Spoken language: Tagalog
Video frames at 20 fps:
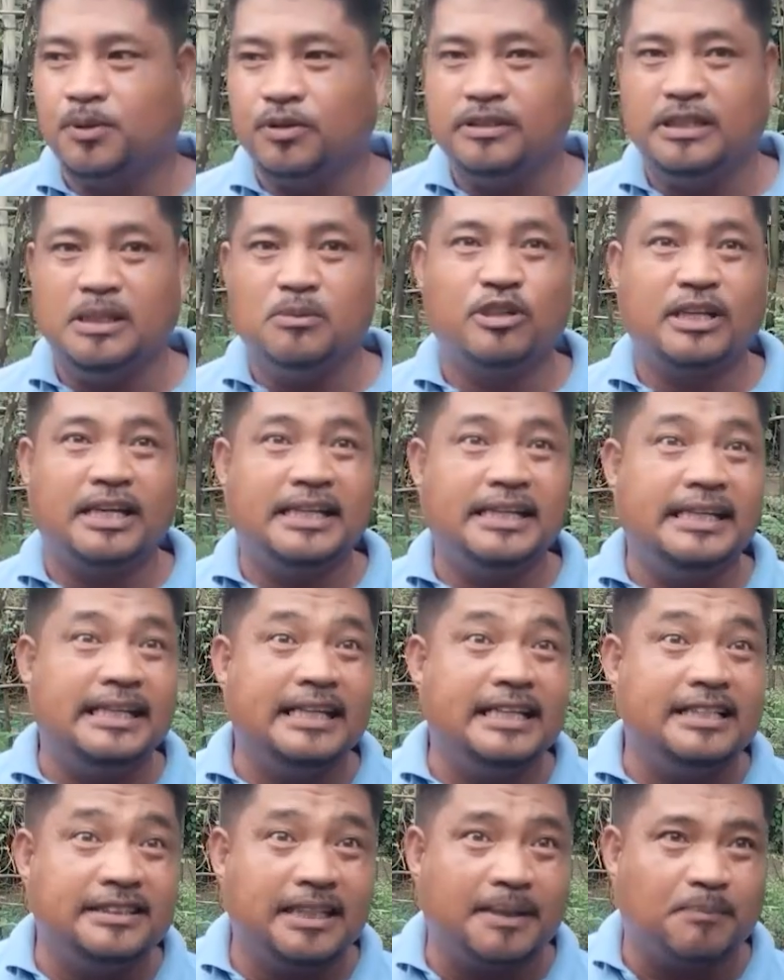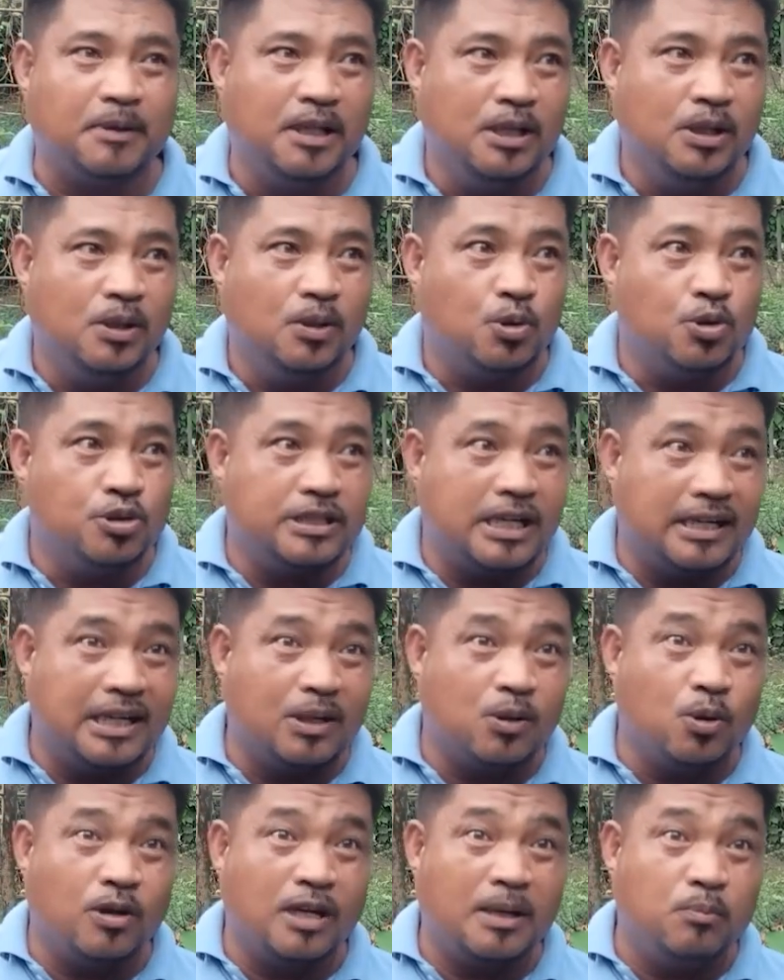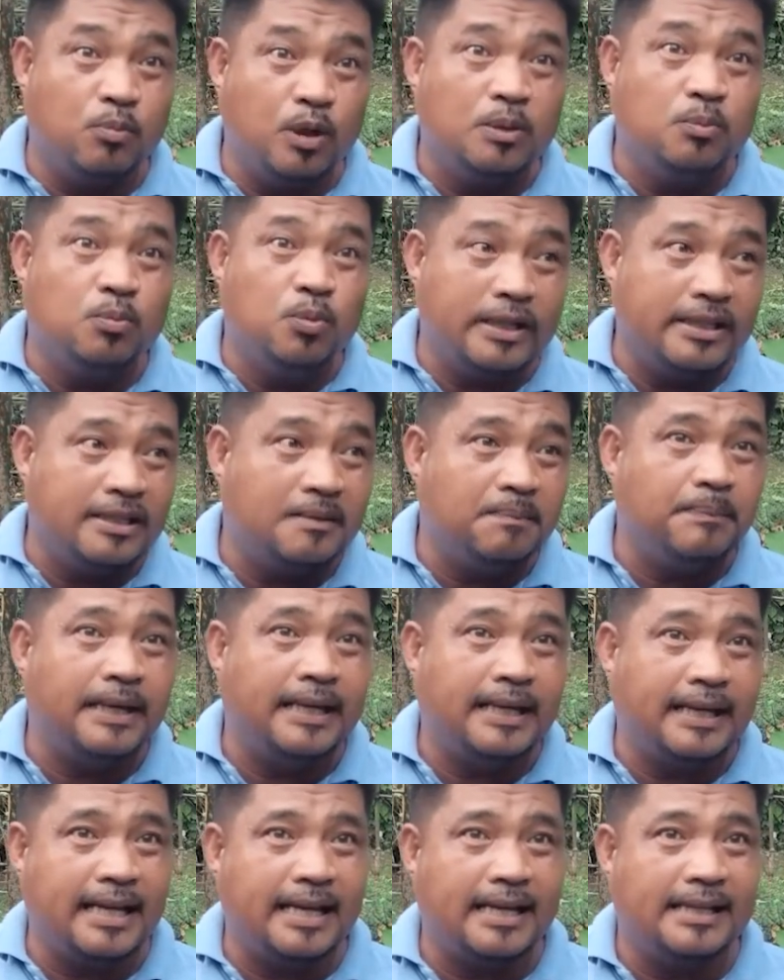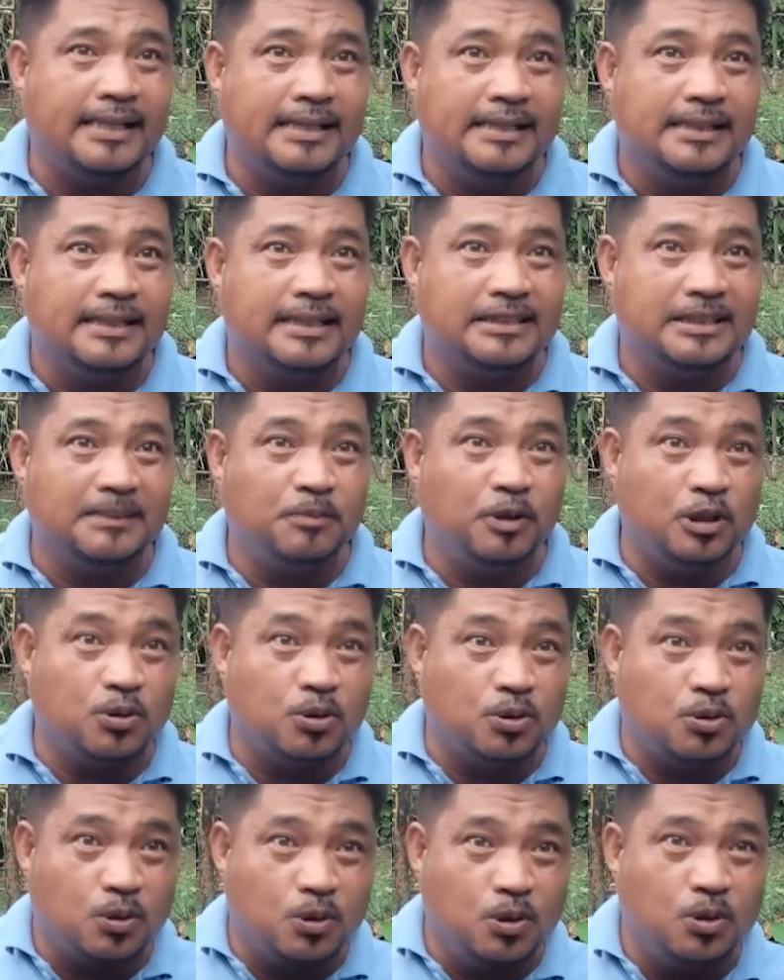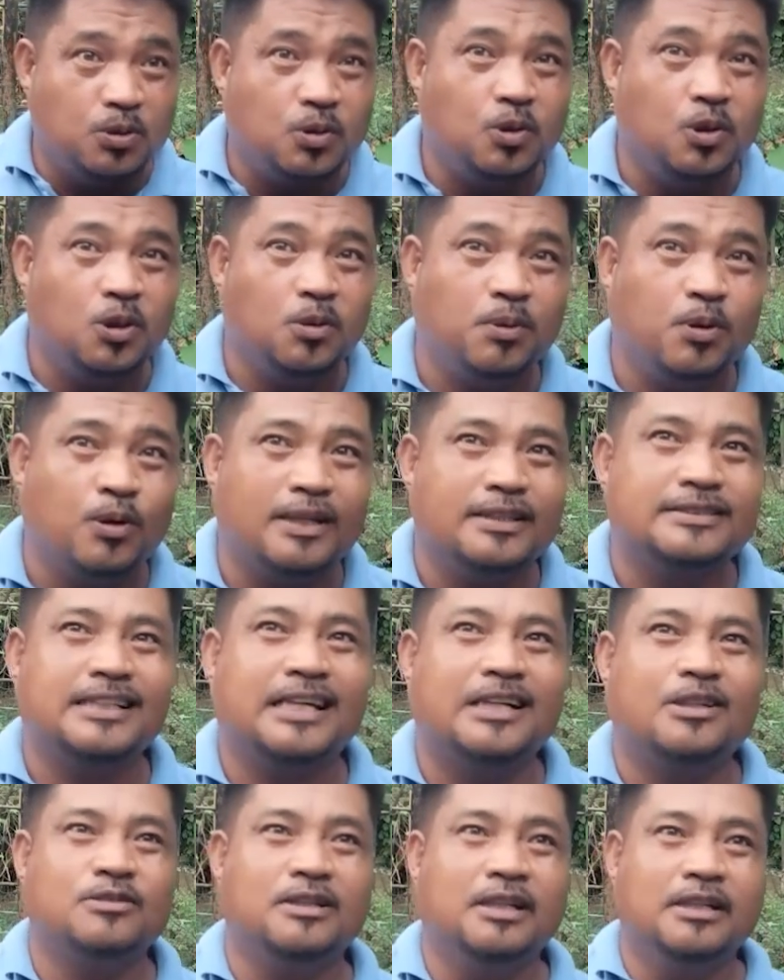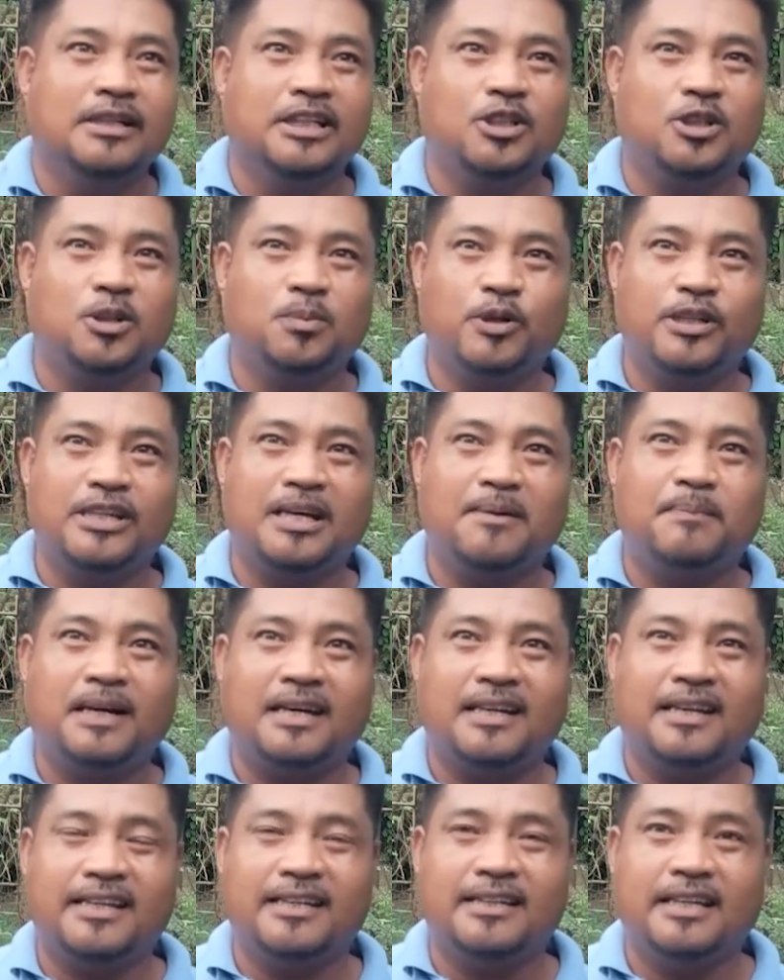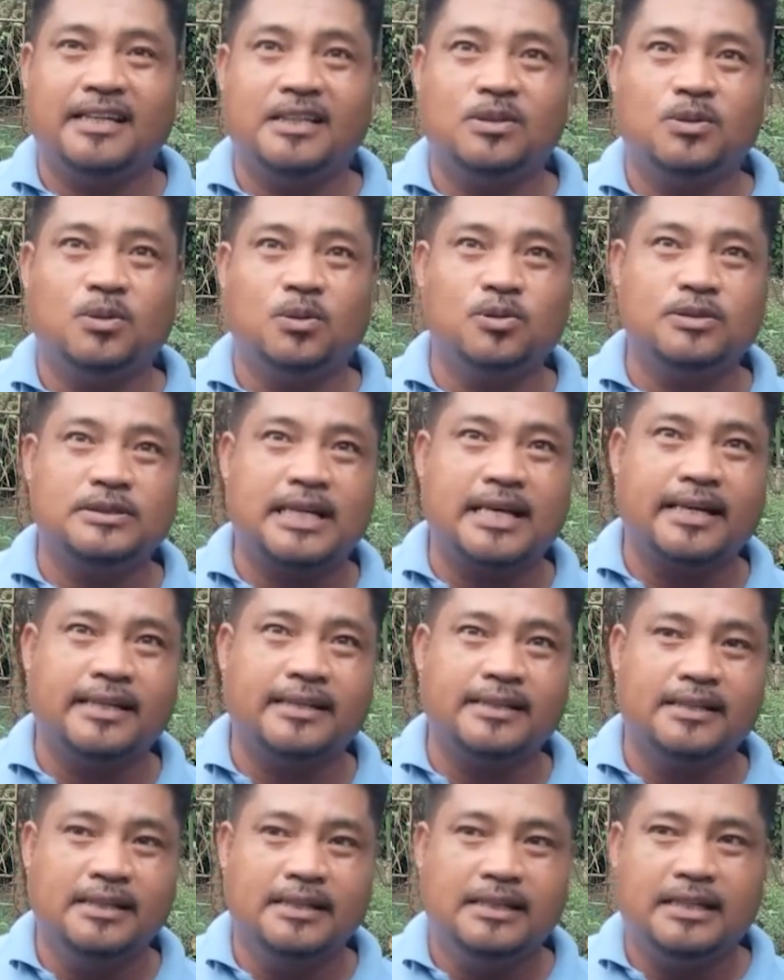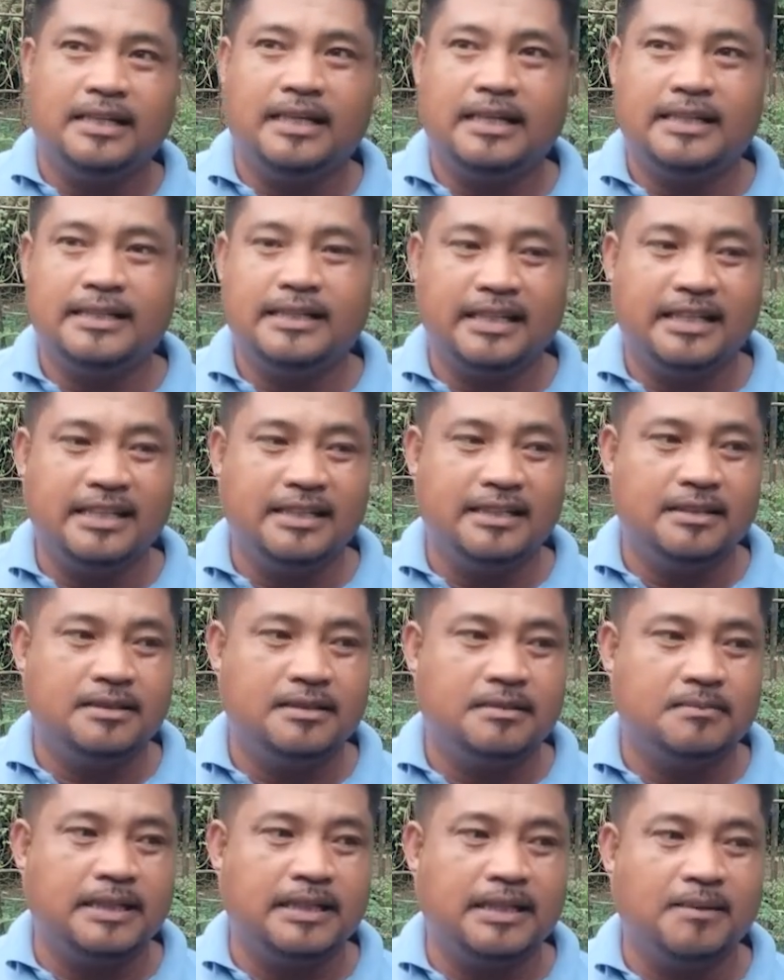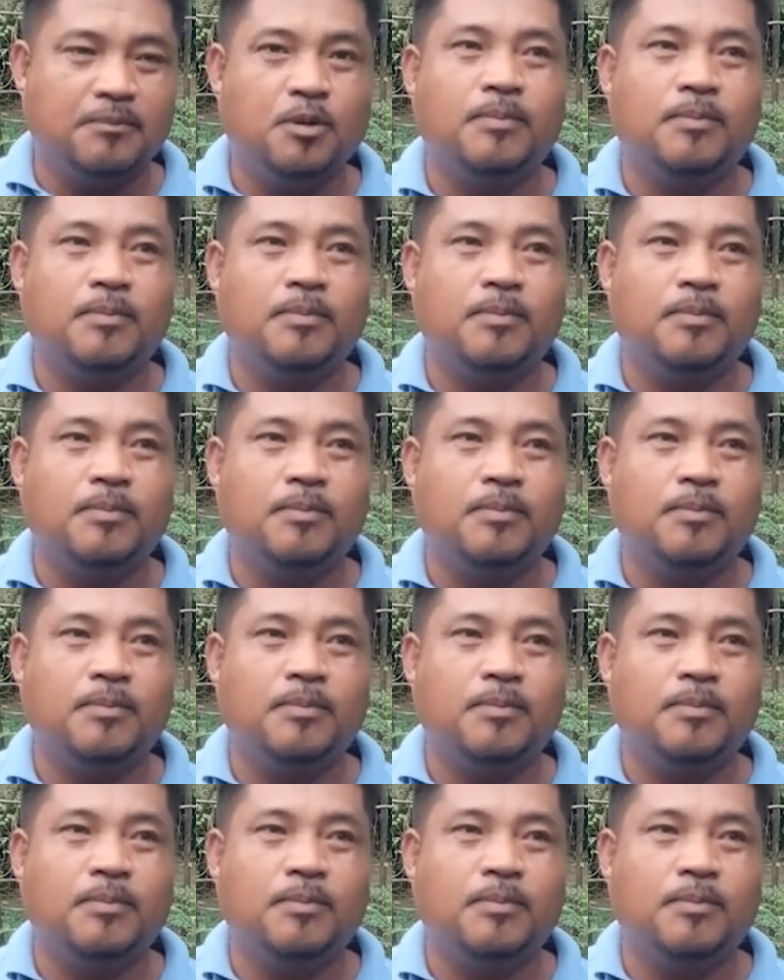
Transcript: po, hindi mo na iniisip kung saan ka kukuha buwan-buwan ng pera. Kasi po ito, tuloy-tuloy po ang sahod. Ito po yung napakalaking naging tulong sa akin. Uh, naging malaki